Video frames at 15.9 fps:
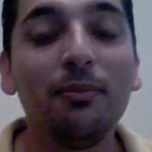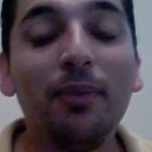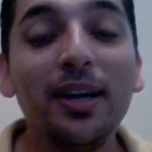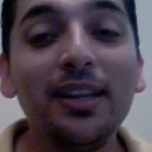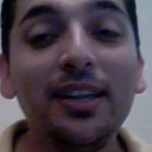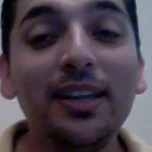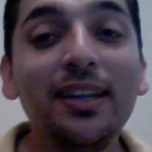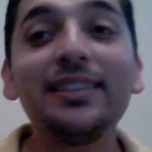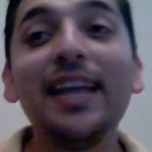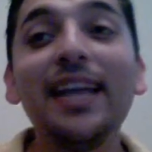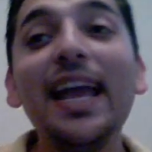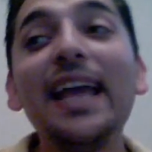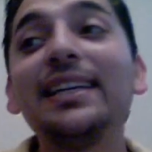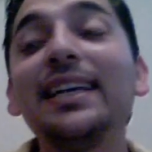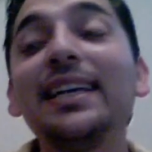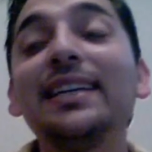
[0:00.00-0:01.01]
pues no
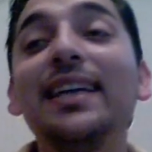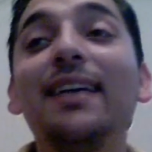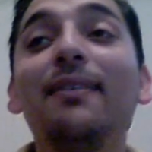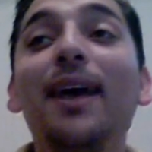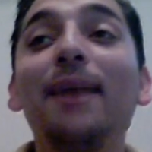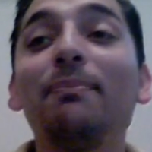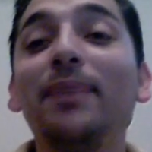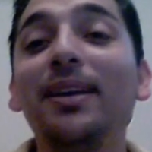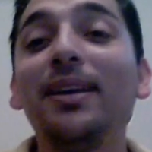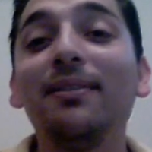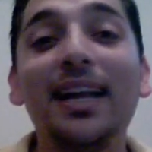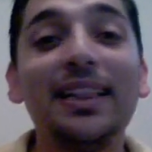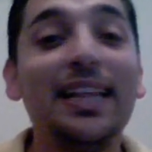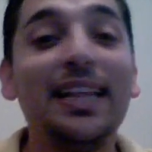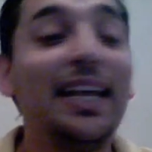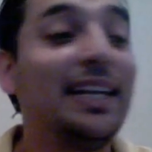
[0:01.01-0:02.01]
sé si se va a
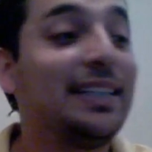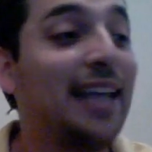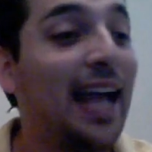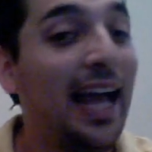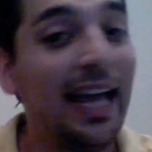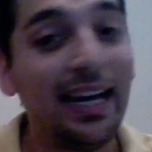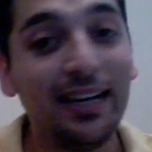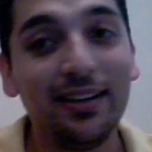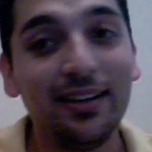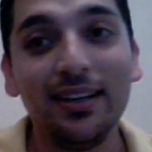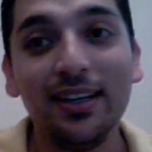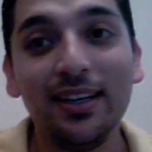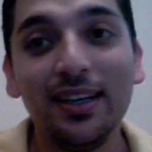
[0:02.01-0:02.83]
privatizar.